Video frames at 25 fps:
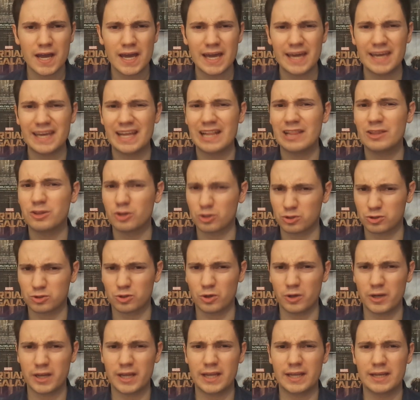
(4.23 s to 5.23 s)
y el
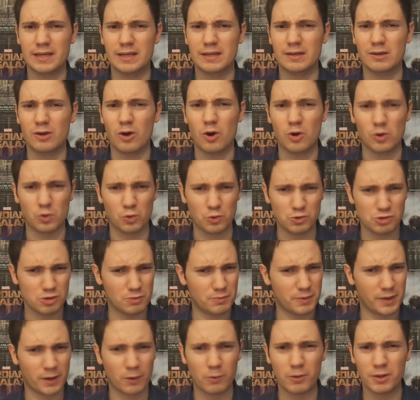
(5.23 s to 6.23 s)
doctor en Orgullo,
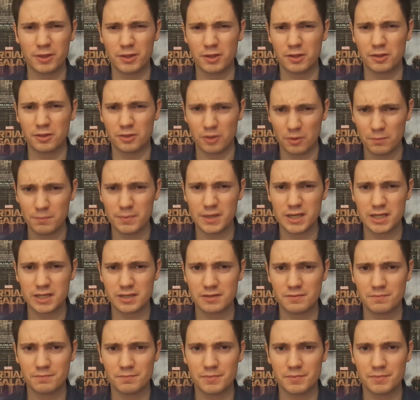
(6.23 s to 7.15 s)
Prejuicio y Zombies.